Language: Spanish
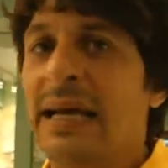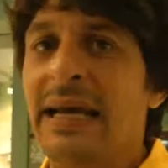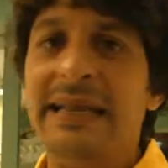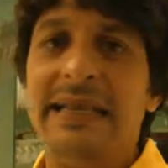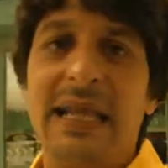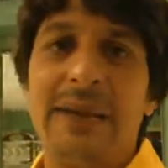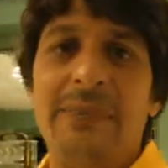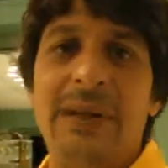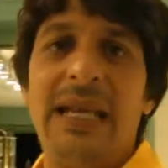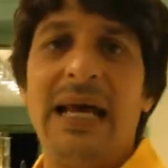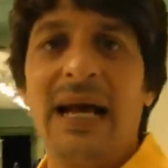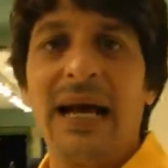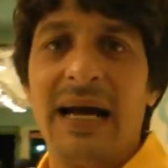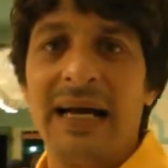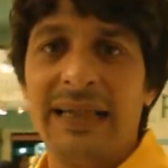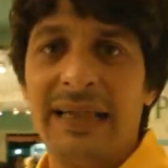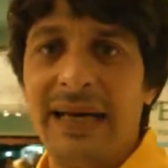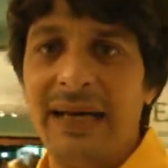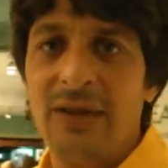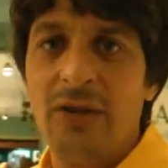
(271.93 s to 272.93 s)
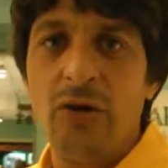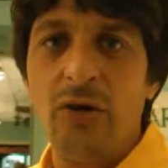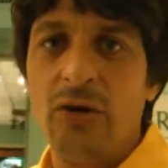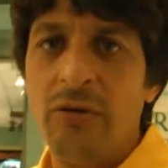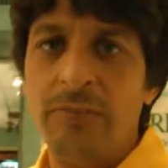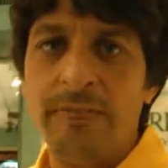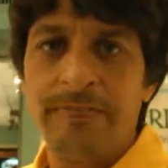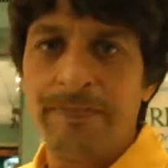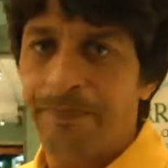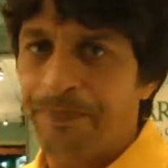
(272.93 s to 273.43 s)
y termina
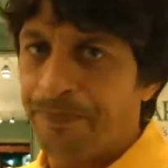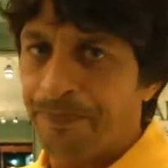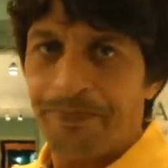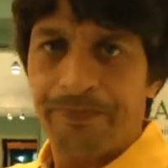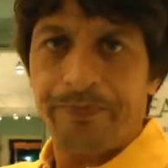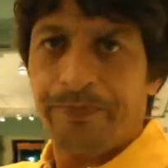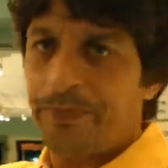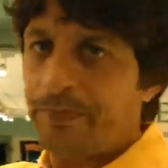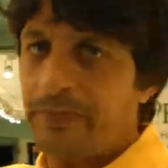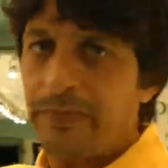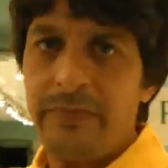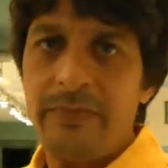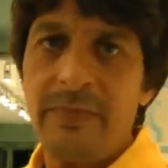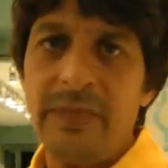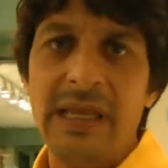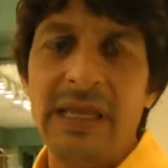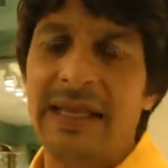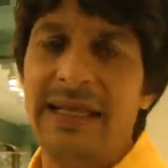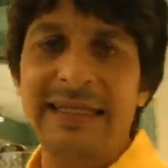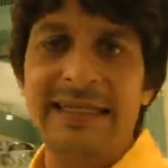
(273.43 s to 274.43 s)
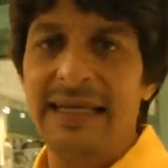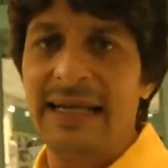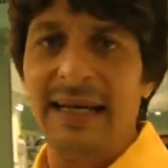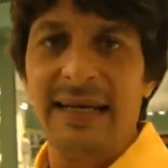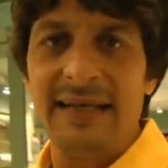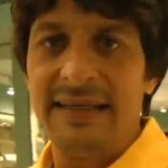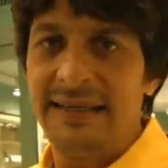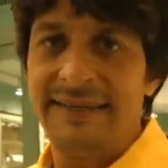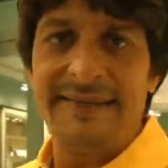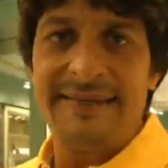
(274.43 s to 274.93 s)
gastando
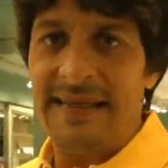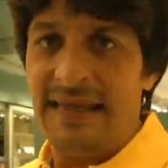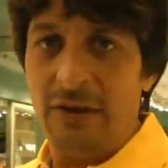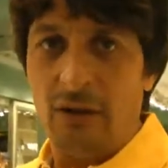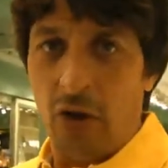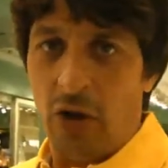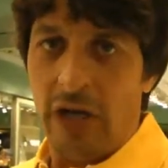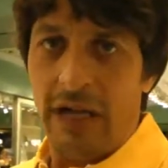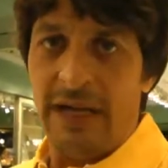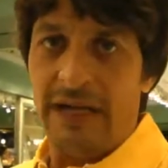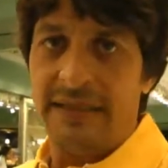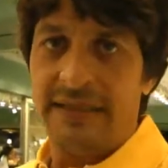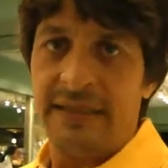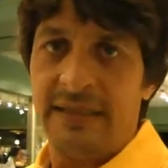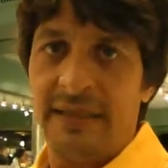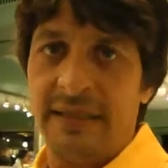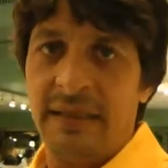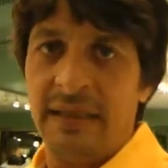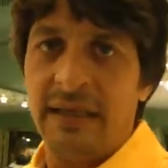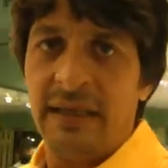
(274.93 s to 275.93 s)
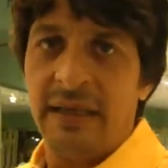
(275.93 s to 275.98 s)
quizá 100 dólares.